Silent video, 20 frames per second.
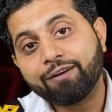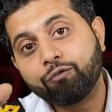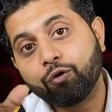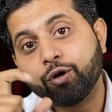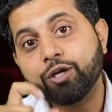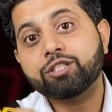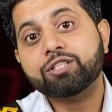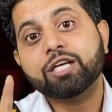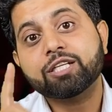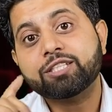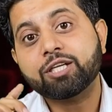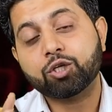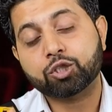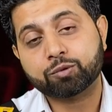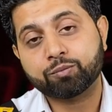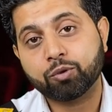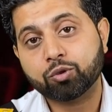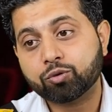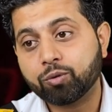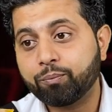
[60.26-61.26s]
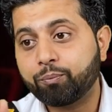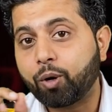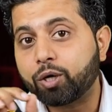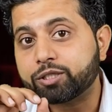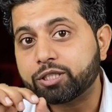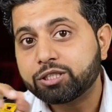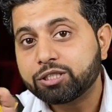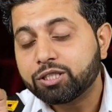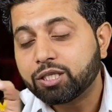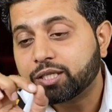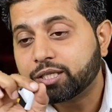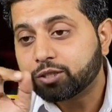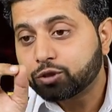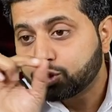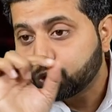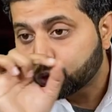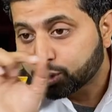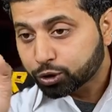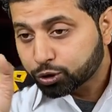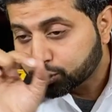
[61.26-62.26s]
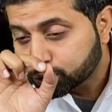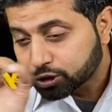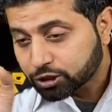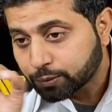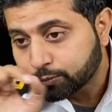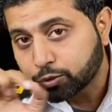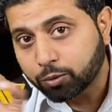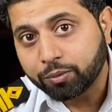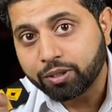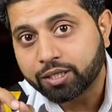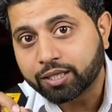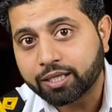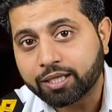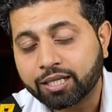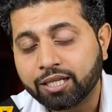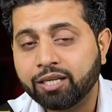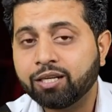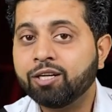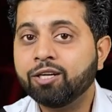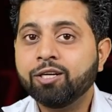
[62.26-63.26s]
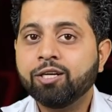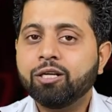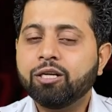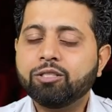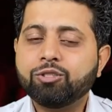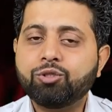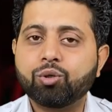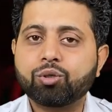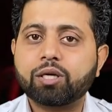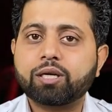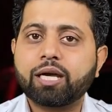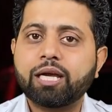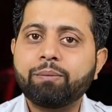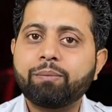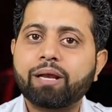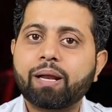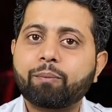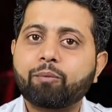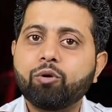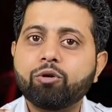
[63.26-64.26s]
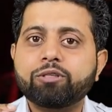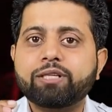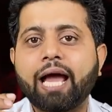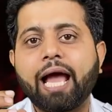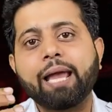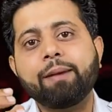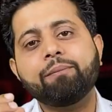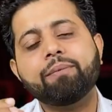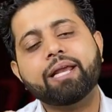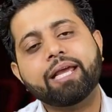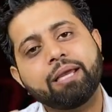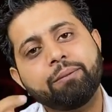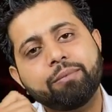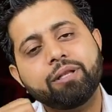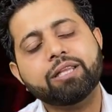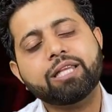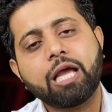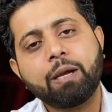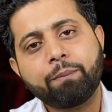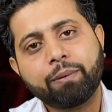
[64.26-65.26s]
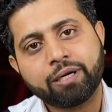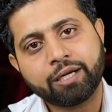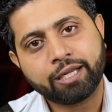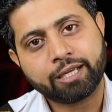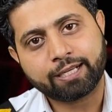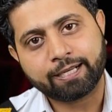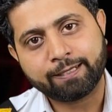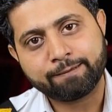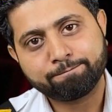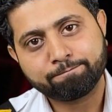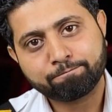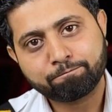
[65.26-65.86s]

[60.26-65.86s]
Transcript: है वही सच है उसमें उसमें बहुत सारी चीज़ें लिखी छोटे छोटे शब्दों में लिखी रहेगी जो कि कहीं बार आपको टाइम नहीं मिलता है पढ़ने का